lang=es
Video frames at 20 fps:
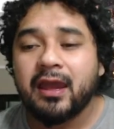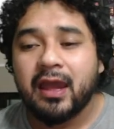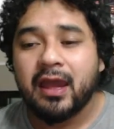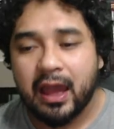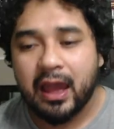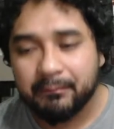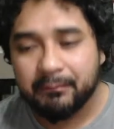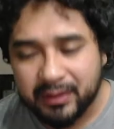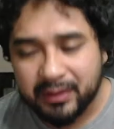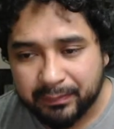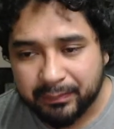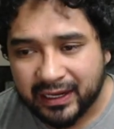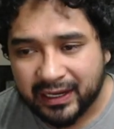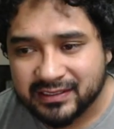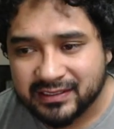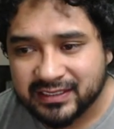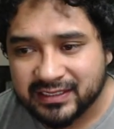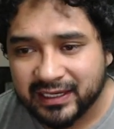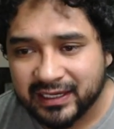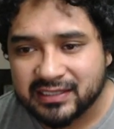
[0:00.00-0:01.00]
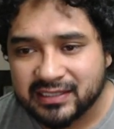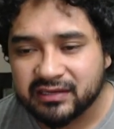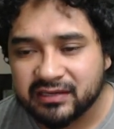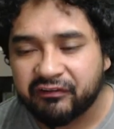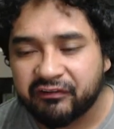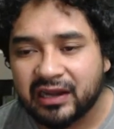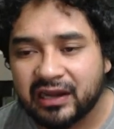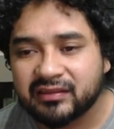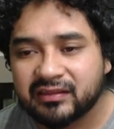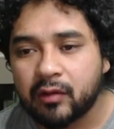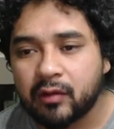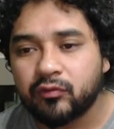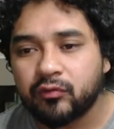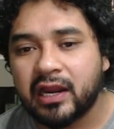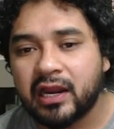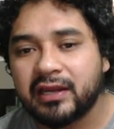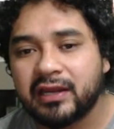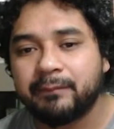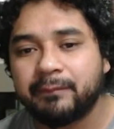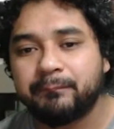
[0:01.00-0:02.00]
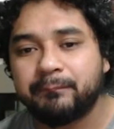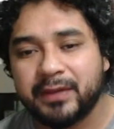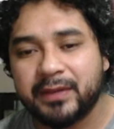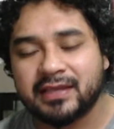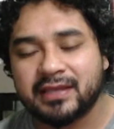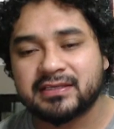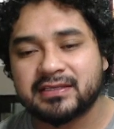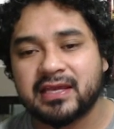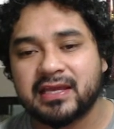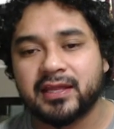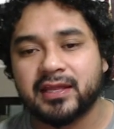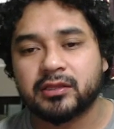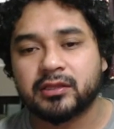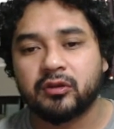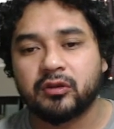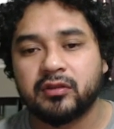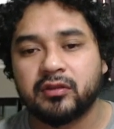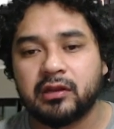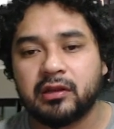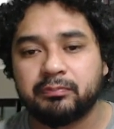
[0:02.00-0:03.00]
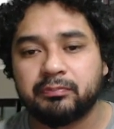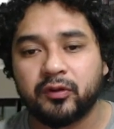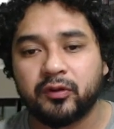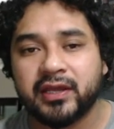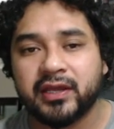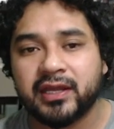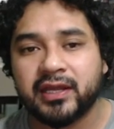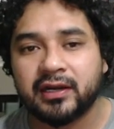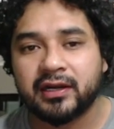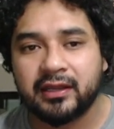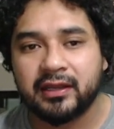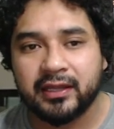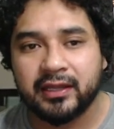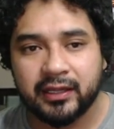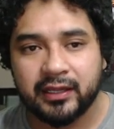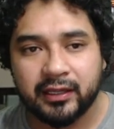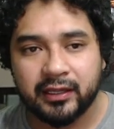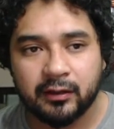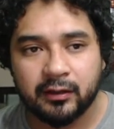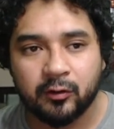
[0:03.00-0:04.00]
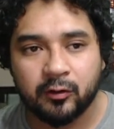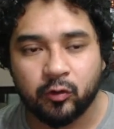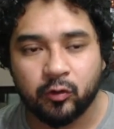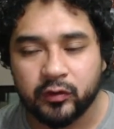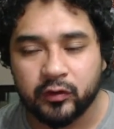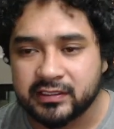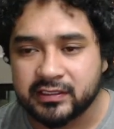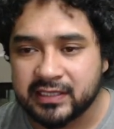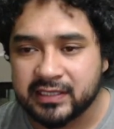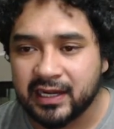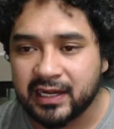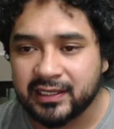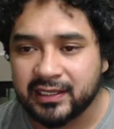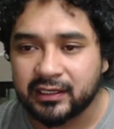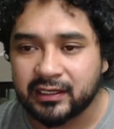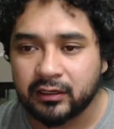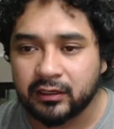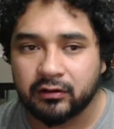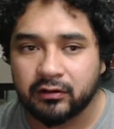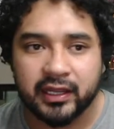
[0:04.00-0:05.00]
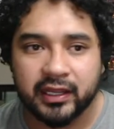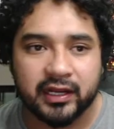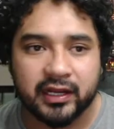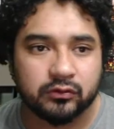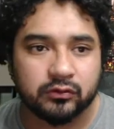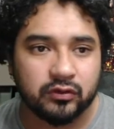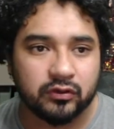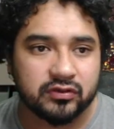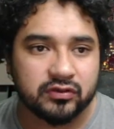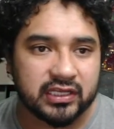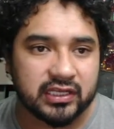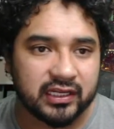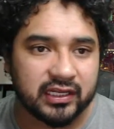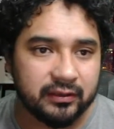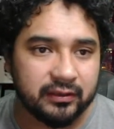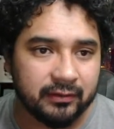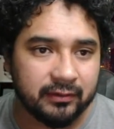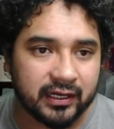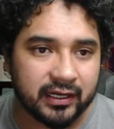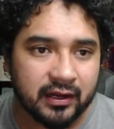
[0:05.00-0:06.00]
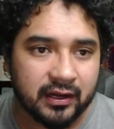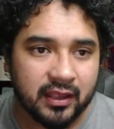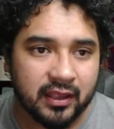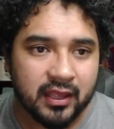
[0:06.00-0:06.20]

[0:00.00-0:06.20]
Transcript: a mi parecer hace falta una limpieza dentro del poder eh, judicial y creo que Arturo Saldívar